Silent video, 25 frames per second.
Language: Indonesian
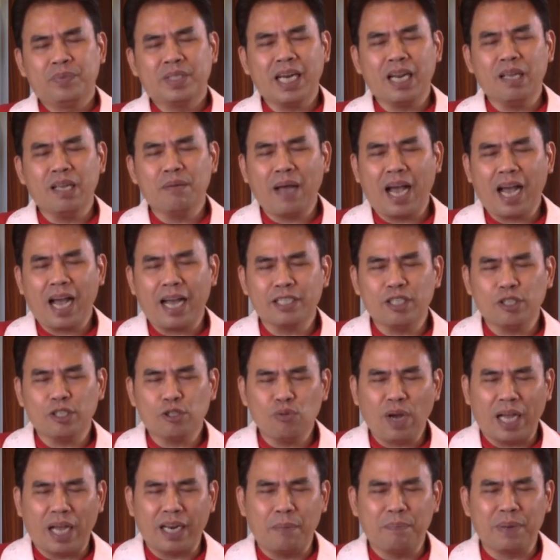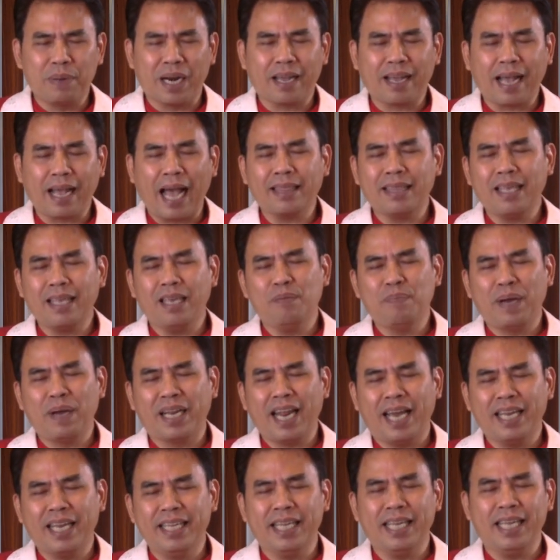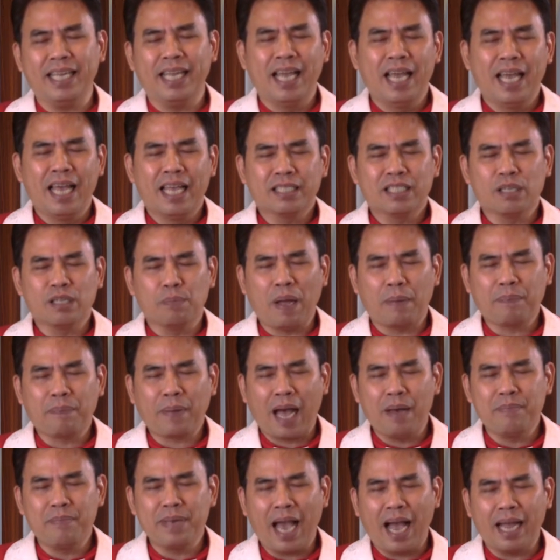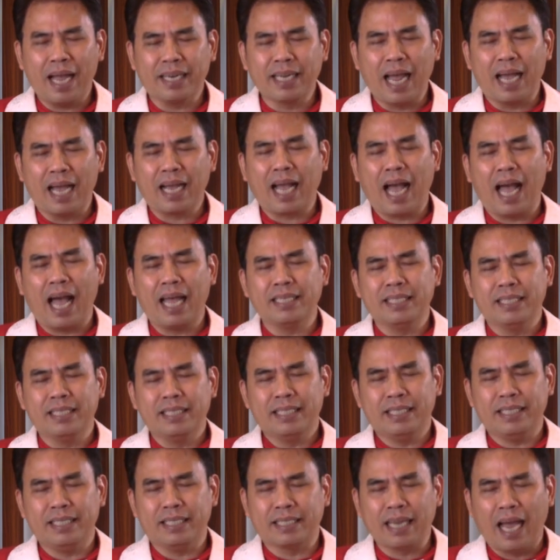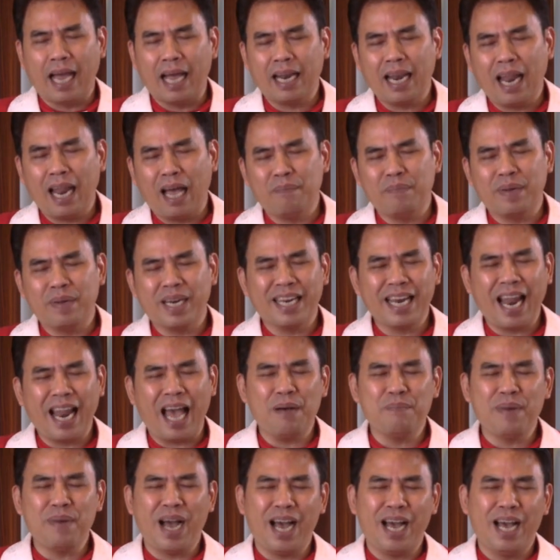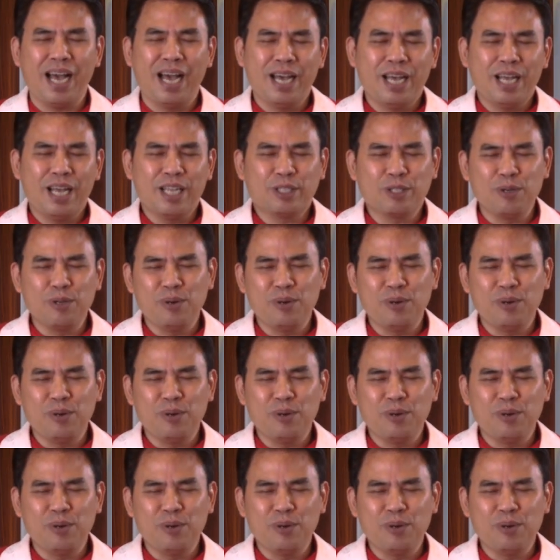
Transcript: Terima kasih Tuhan, berkati ibadah ini sebab kami adakan di dalam nama